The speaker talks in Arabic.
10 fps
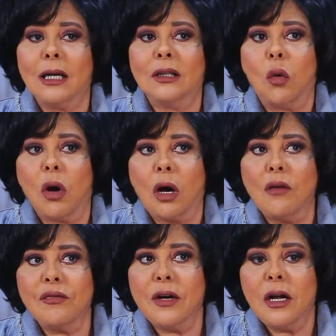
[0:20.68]
إحنا
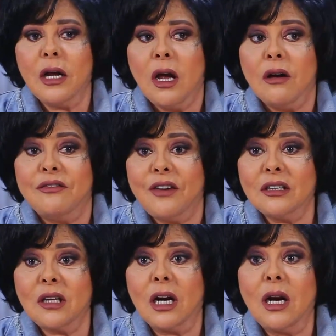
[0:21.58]
توقفنا
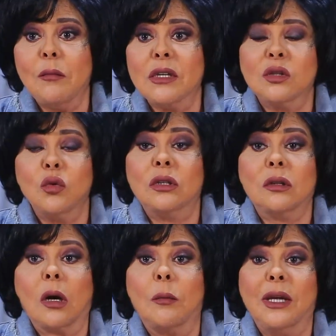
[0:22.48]
فترة لما السوق
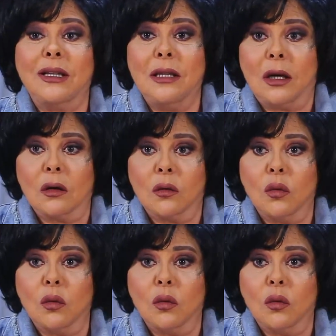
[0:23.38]
اضطرب جدا